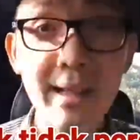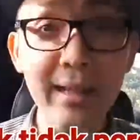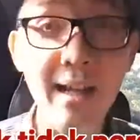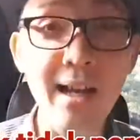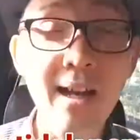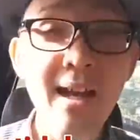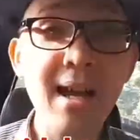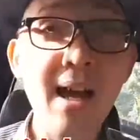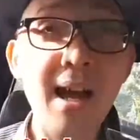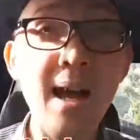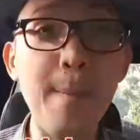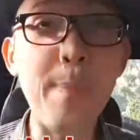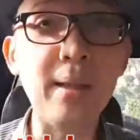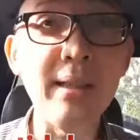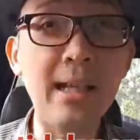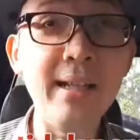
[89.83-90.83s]
Ya,
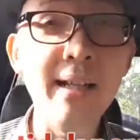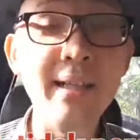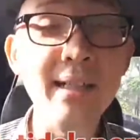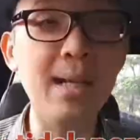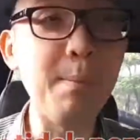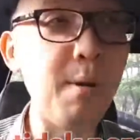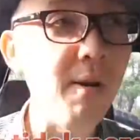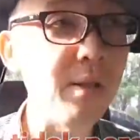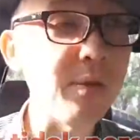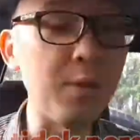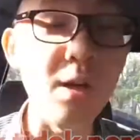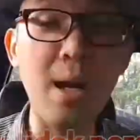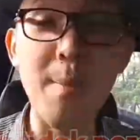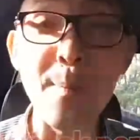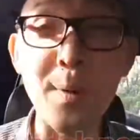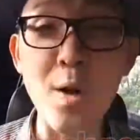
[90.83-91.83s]
apa tandanya bahwa
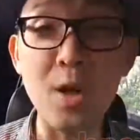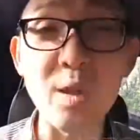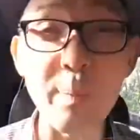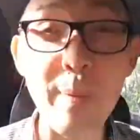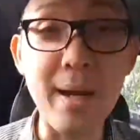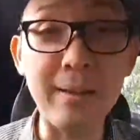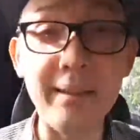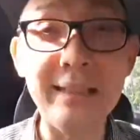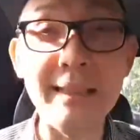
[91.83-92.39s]
seorang prospek